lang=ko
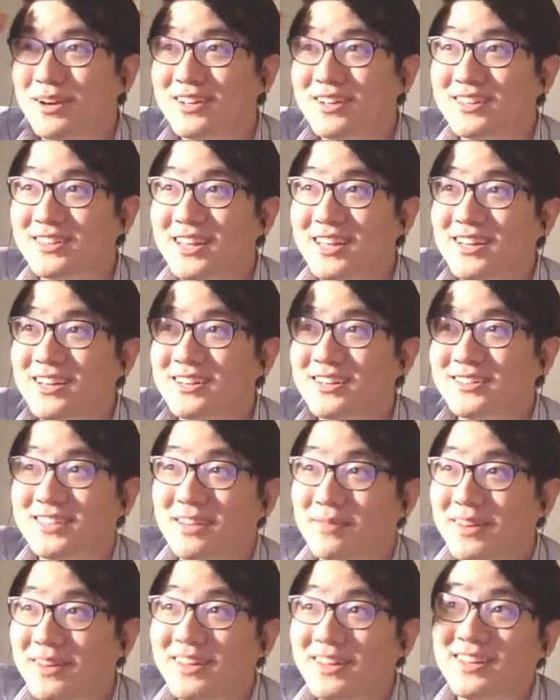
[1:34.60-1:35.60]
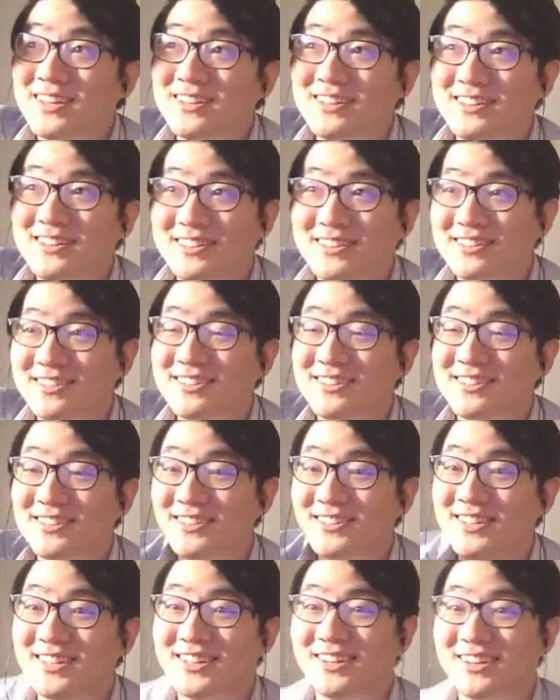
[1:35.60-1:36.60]
머리끝에 그 잡아당기는
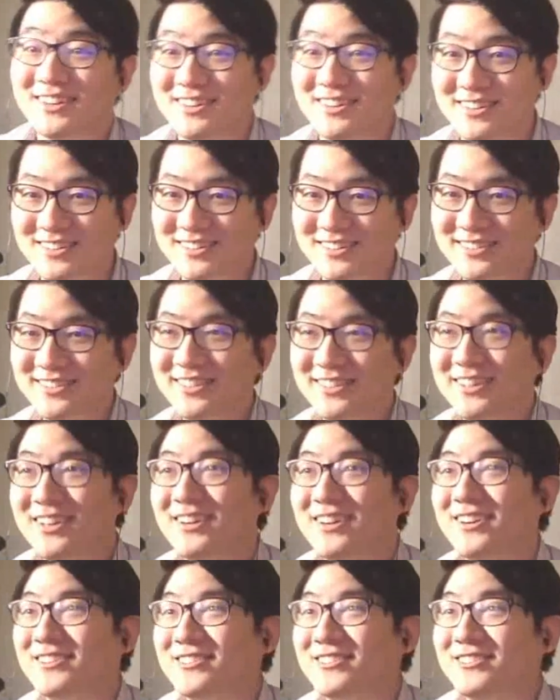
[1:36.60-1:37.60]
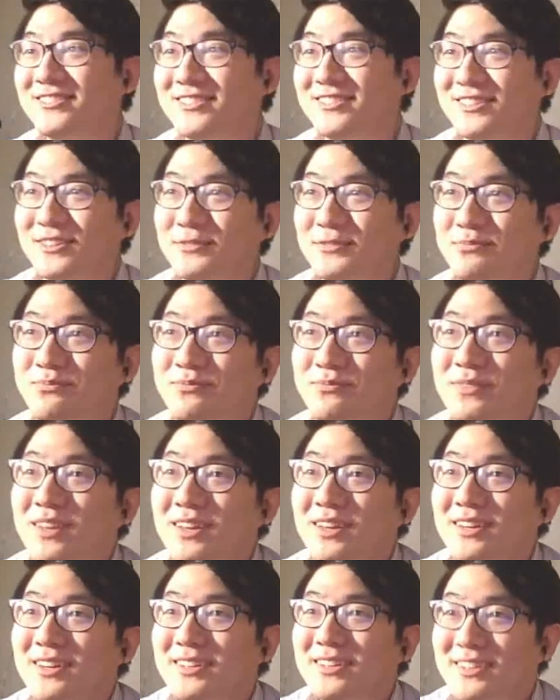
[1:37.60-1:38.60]
거 있잖아요. 해가지고
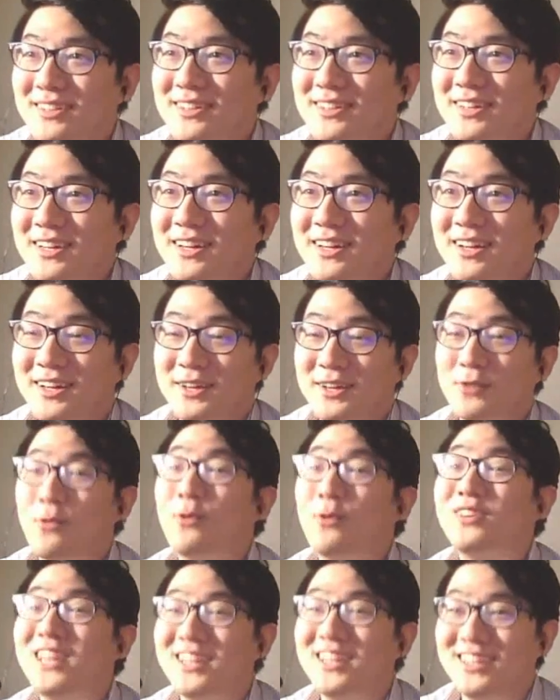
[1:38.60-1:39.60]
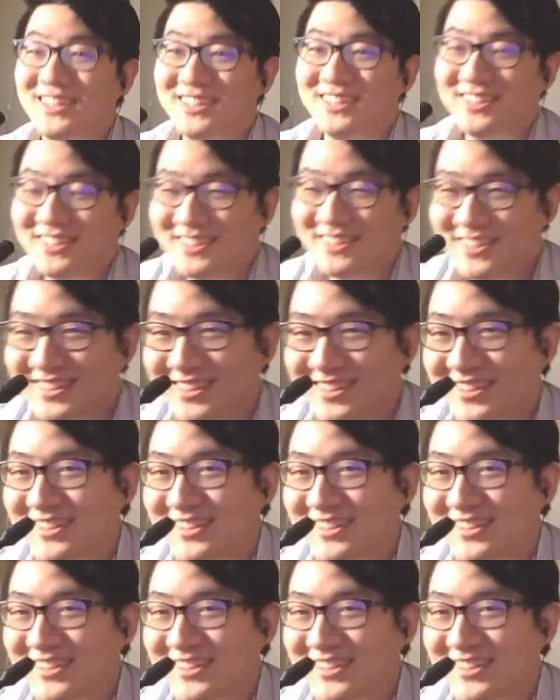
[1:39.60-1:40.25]
에 예, 고데기.